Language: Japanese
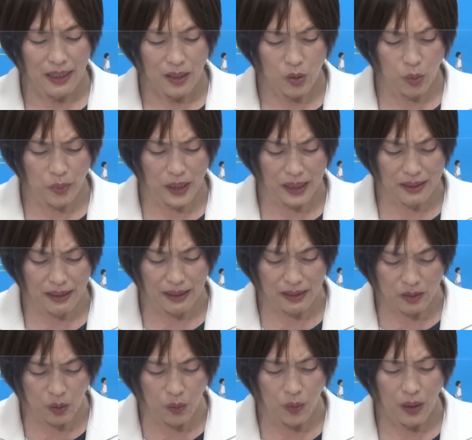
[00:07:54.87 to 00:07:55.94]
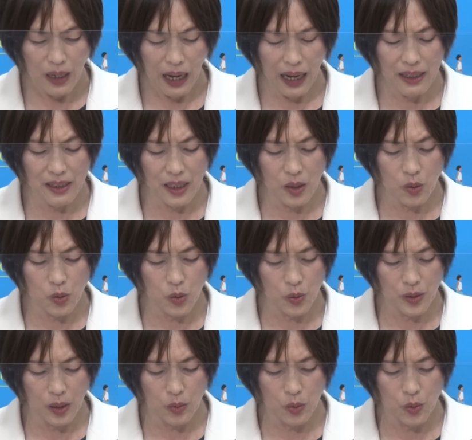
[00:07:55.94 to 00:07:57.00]
の皆さんのアンケート調
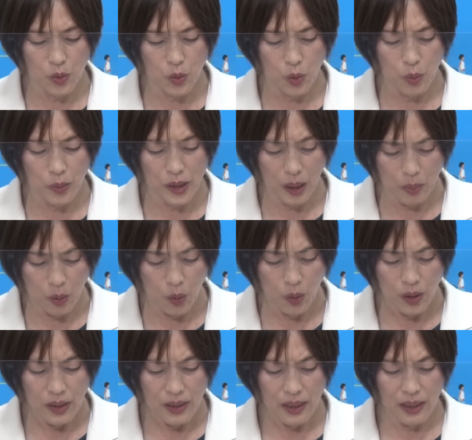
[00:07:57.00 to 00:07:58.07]
査というのを見ても、